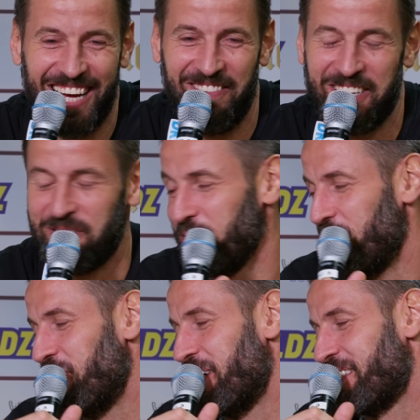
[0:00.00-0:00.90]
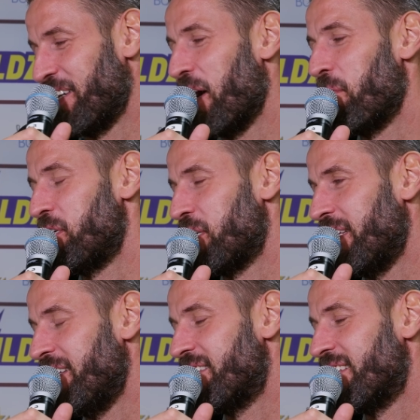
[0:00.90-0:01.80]
aber das müssen wir als Trainer. Aber ich
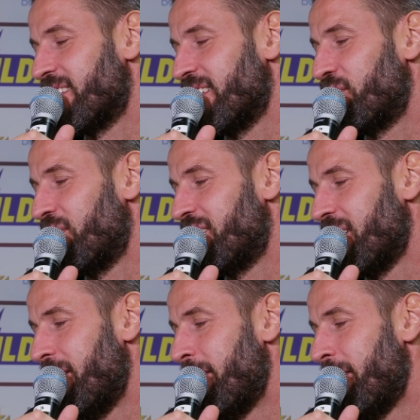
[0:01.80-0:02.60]
genieße das natürlich,